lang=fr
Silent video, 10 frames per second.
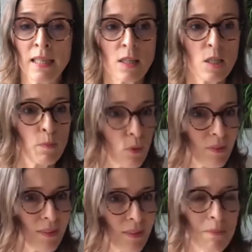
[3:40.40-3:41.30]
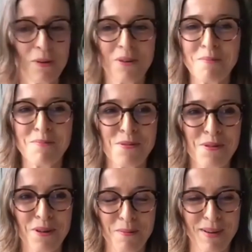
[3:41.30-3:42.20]
spontanément
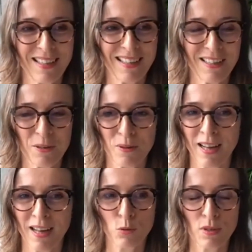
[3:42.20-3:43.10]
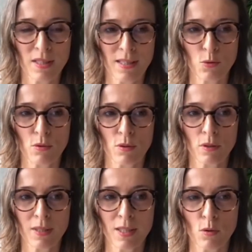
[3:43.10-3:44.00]
pour euh, parler euh, à tous ces
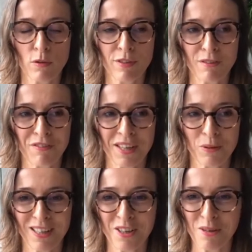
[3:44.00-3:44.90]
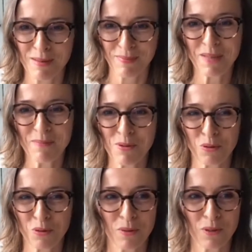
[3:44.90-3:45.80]
étudiants qui ont envie de faire de la com un petit peu
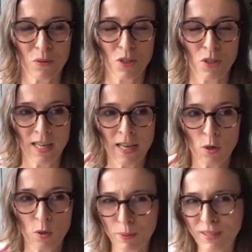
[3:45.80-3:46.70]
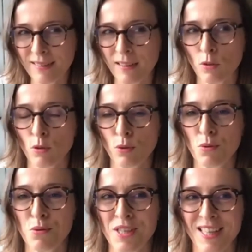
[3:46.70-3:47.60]
autrement. Donc j'ai une petite intro
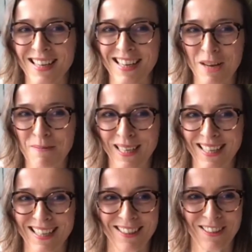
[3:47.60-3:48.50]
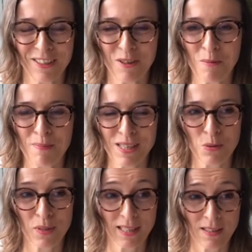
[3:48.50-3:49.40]
du sujet et après euh, on
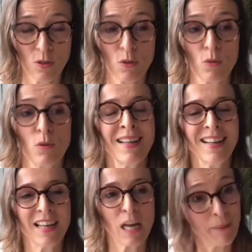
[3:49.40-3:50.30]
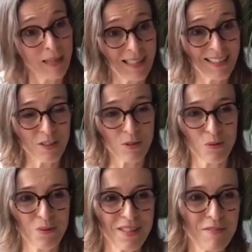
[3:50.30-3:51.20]
passe aux questions. Et après les
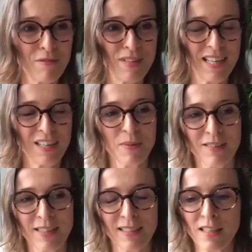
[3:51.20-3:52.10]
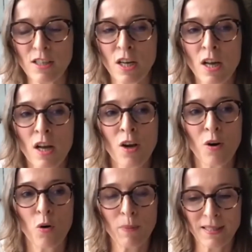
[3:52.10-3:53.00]
questions, si vous voulez, comme ça va être riche,
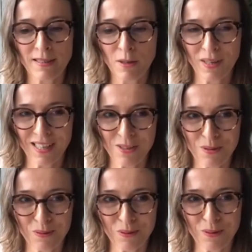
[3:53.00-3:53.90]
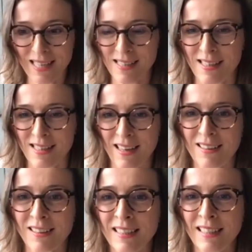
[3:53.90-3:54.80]
on passera aux questions de la
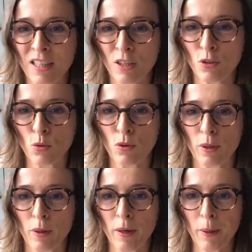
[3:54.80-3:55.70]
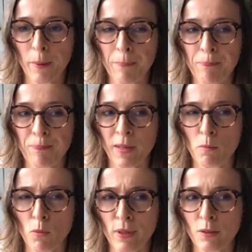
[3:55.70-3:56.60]
salle. Donc,
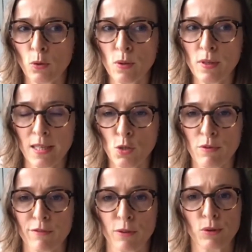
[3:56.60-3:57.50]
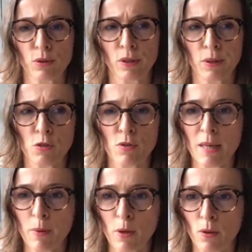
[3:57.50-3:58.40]
mon intro, c'est la suivante. je je vous
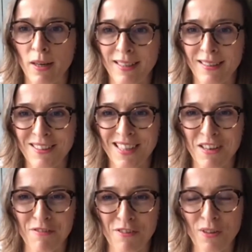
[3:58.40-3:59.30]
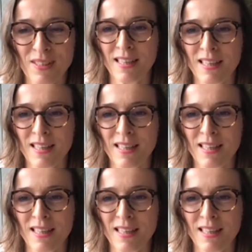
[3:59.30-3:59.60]
apprends rien. Il y a de fortes